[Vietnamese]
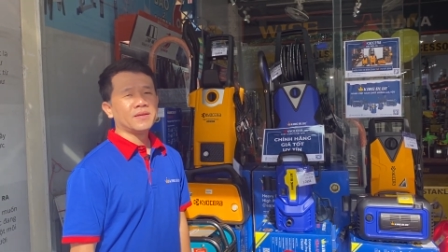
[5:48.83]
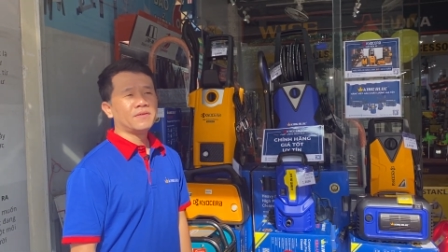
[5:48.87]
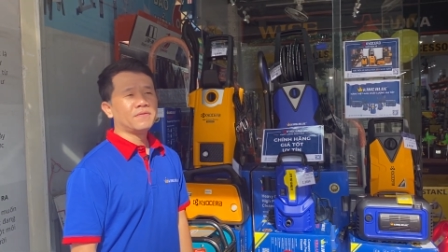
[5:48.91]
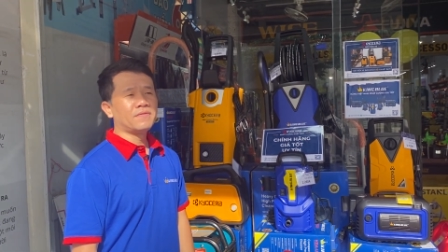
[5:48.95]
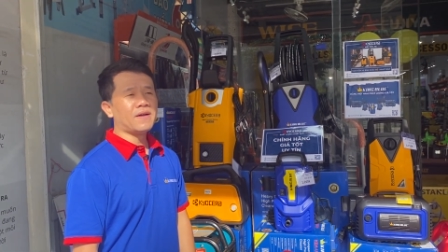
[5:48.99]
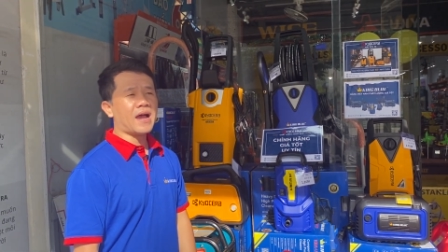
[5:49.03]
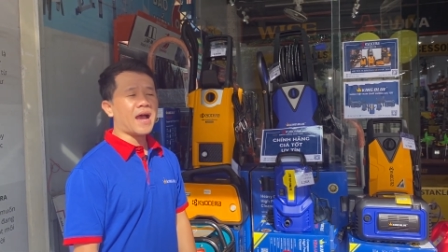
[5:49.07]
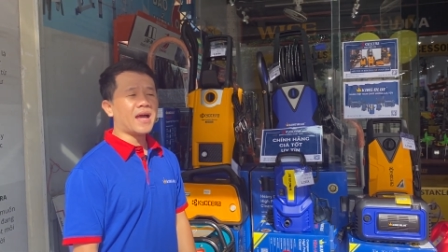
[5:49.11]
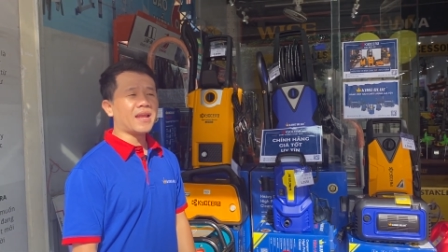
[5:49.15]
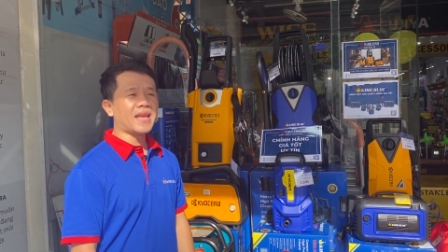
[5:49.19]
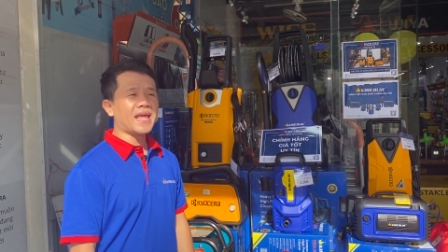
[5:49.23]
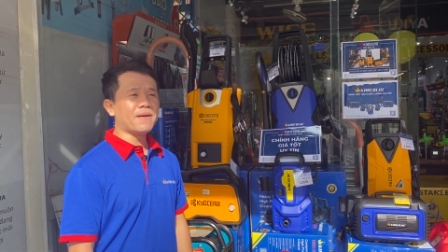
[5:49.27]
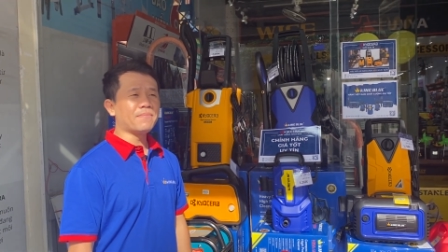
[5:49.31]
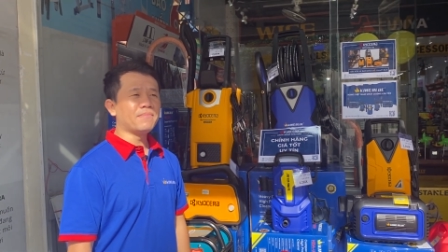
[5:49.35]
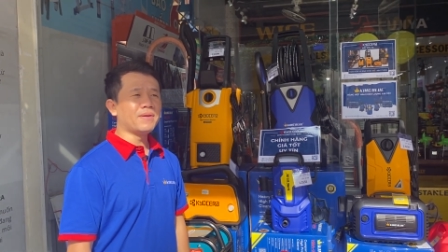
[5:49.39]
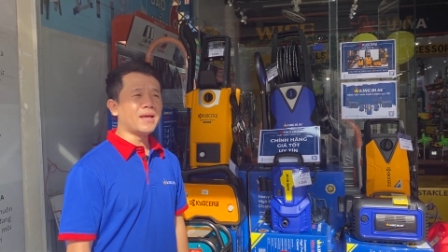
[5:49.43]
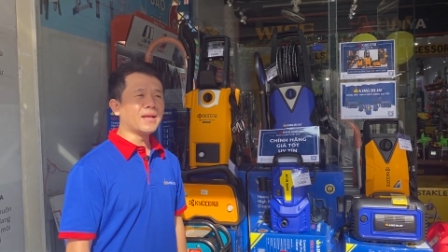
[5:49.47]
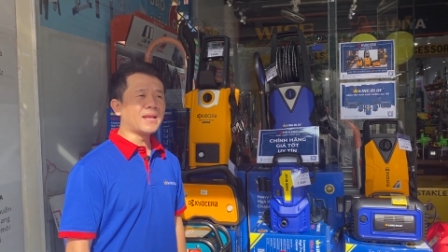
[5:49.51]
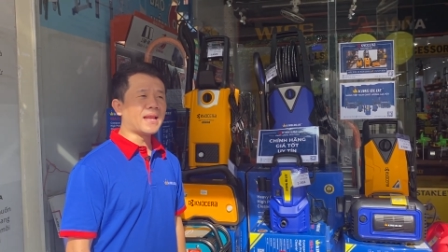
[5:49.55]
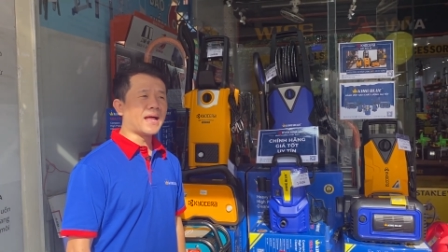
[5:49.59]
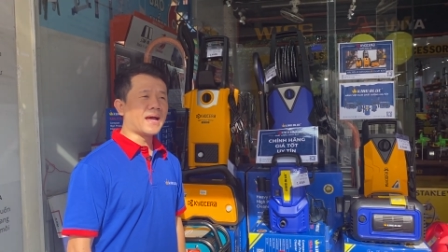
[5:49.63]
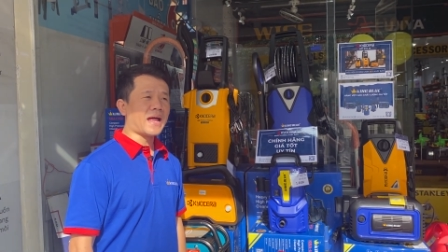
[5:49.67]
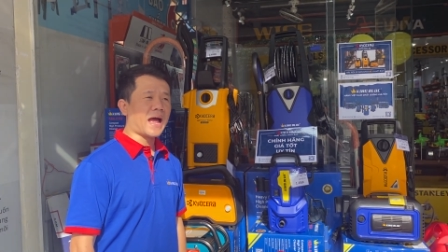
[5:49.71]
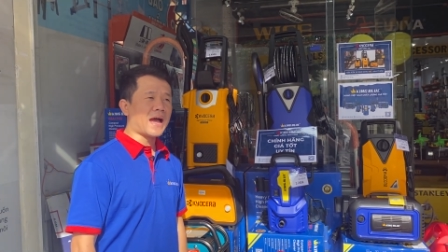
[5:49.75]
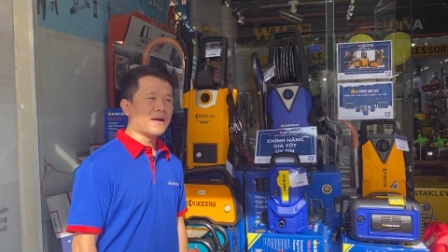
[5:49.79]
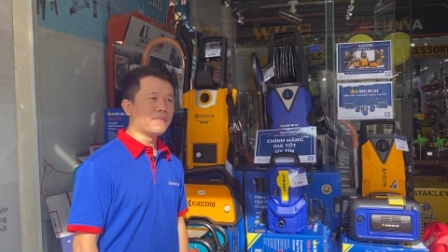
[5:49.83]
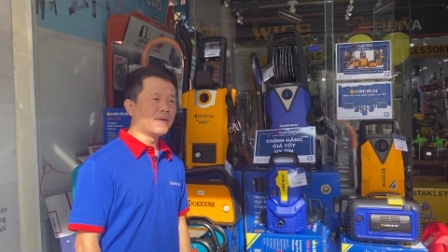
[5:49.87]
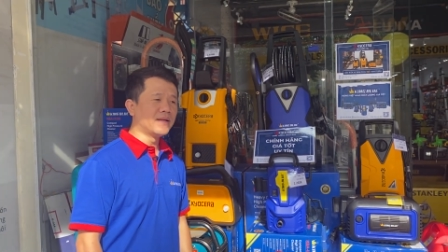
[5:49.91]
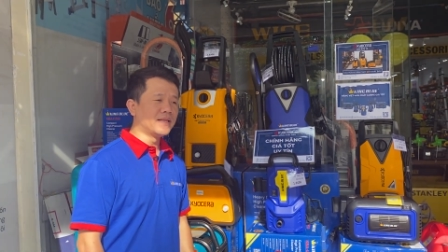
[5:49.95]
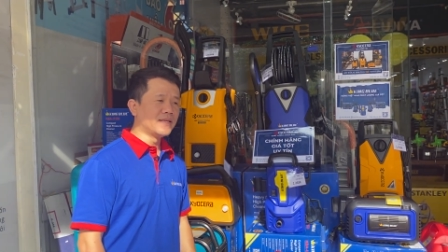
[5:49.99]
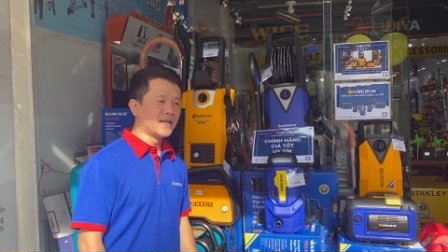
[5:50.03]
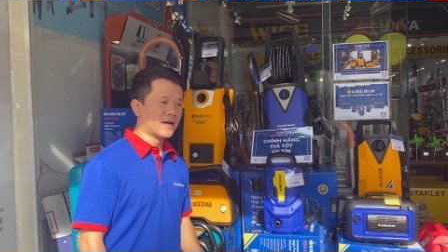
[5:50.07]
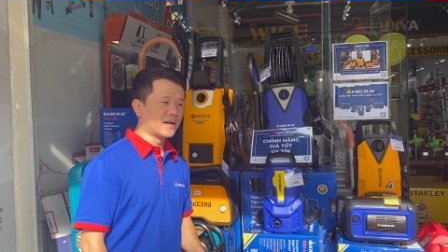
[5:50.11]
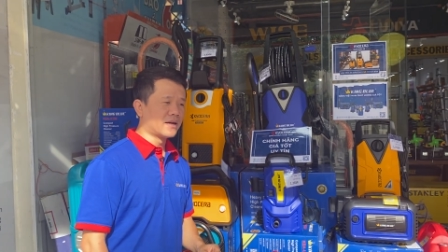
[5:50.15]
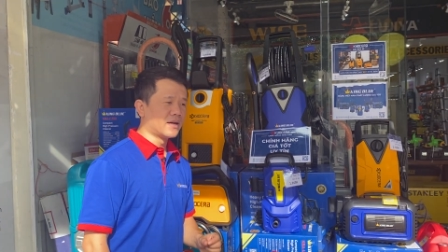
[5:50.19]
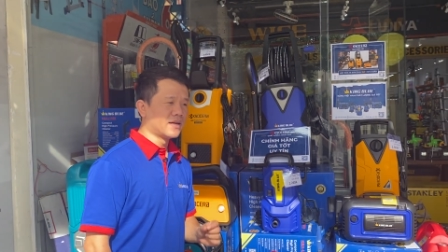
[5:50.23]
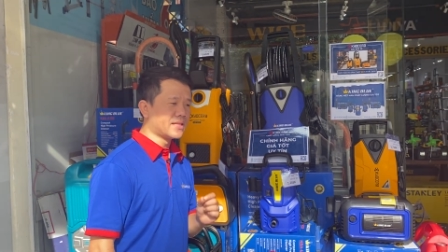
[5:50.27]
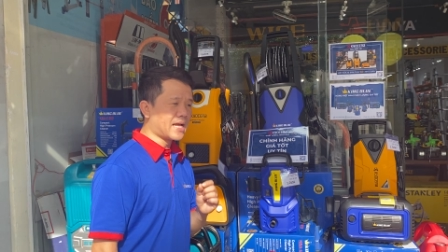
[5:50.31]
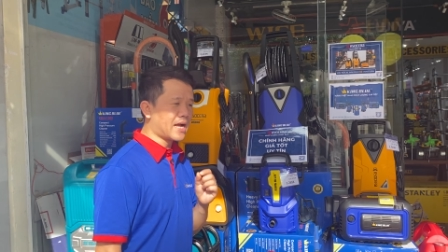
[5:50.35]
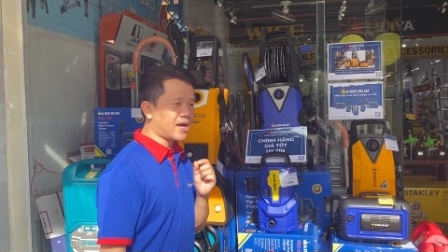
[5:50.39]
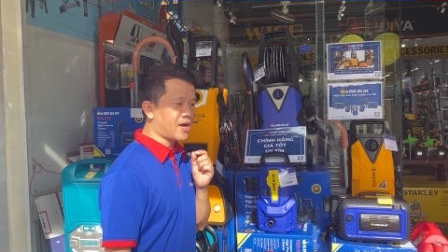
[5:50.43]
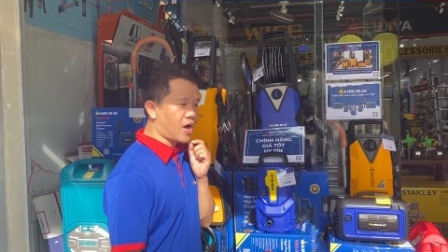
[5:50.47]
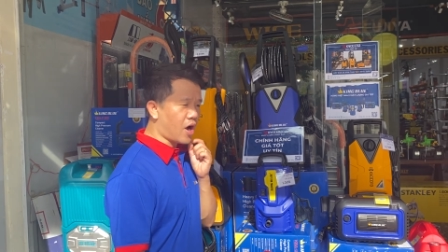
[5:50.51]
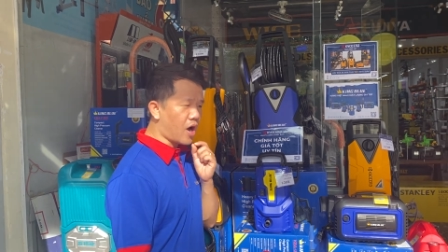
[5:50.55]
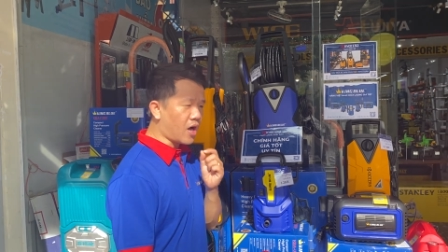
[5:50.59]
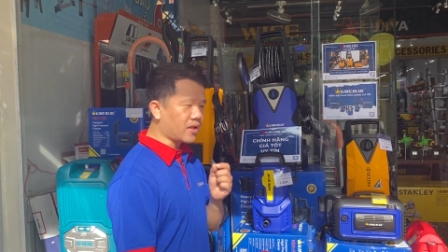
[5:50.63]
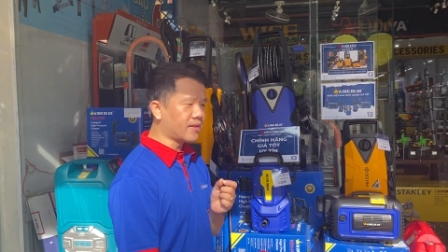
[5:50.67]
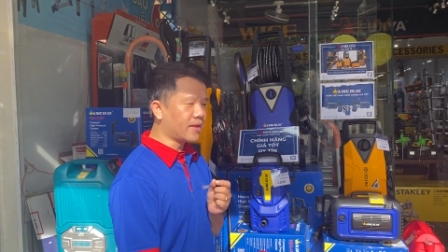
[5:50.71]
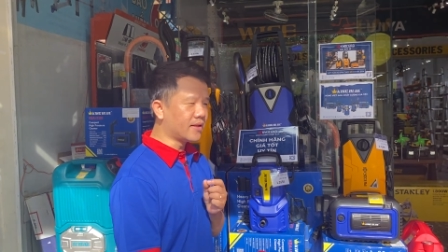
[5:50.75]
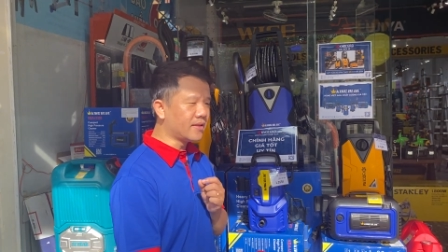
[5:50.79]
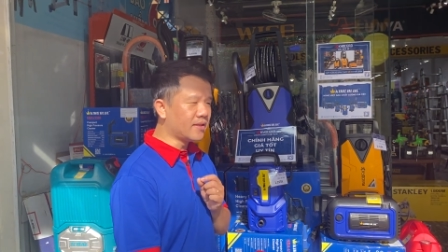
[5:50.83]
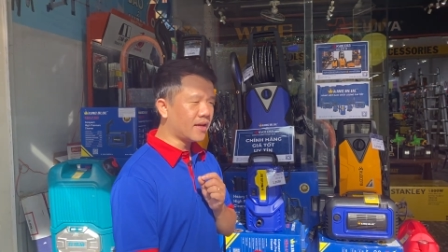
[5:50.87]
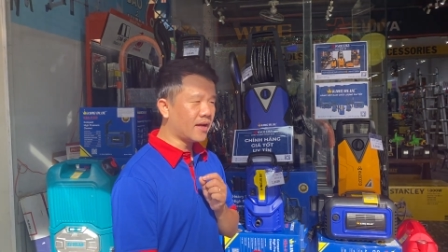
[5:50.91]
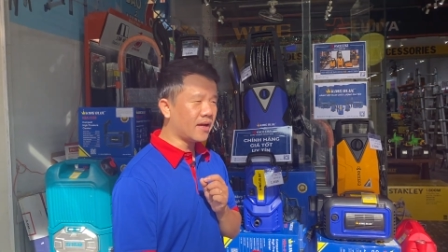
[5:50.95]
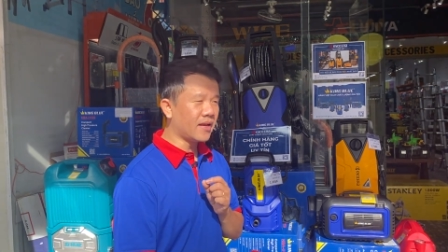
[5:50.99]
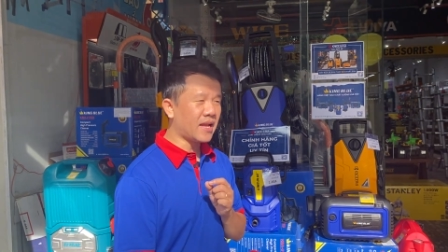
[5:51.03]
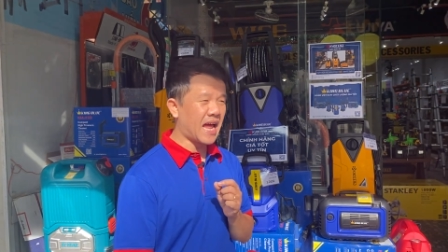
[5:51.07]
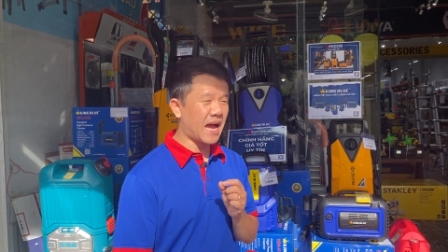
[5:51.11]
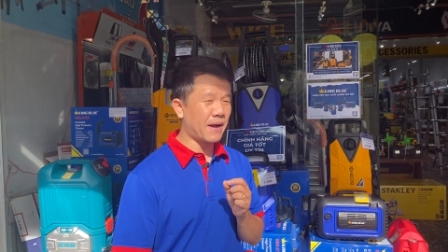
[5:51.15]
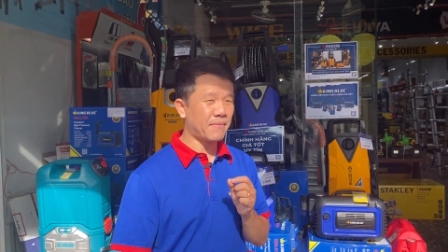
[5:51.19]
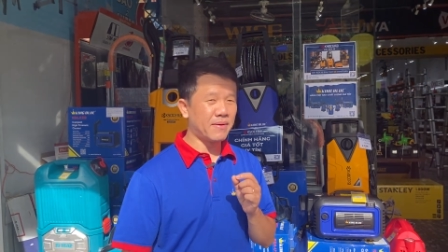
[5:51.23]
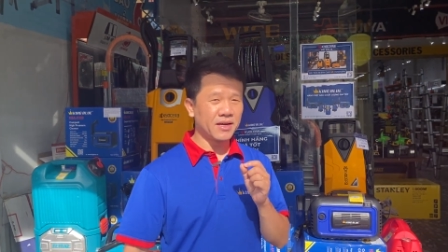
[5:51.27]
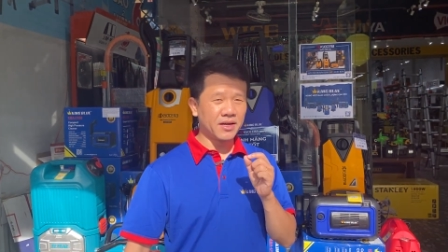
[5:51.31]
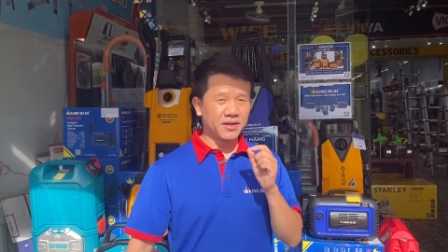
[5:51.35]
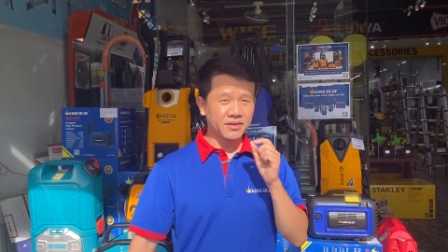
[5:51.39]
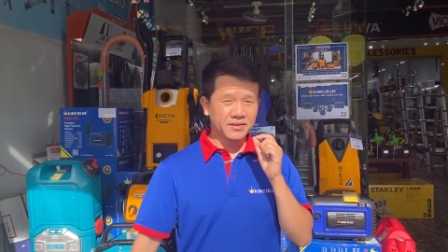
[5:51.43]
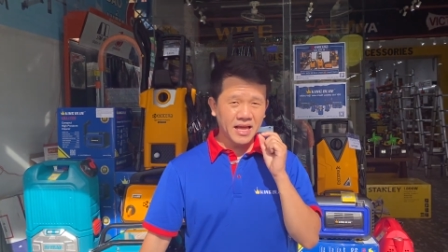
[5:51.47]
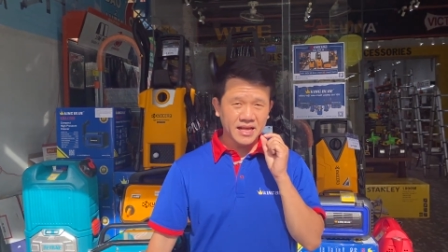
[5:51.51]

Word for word: và anh em biết là ở bên Nhật người ta khó tính như thế nào mà người